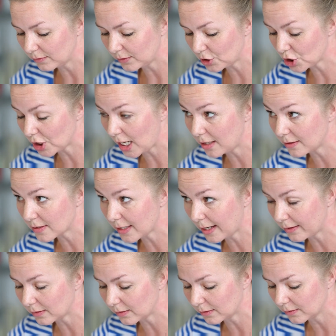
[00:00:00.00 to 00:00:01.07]
die schnelle
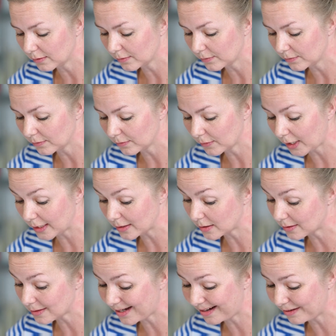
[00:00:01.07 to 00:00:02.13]
Zange.
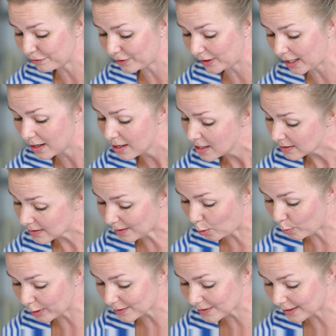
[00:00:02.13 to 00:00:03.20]
Rechter Zeigefinger,
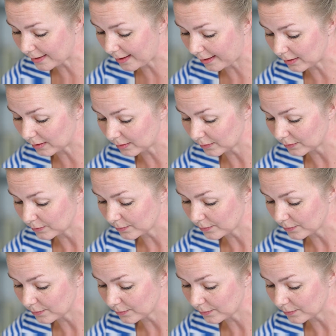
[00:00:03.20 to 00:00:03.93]
sauberes Knacken.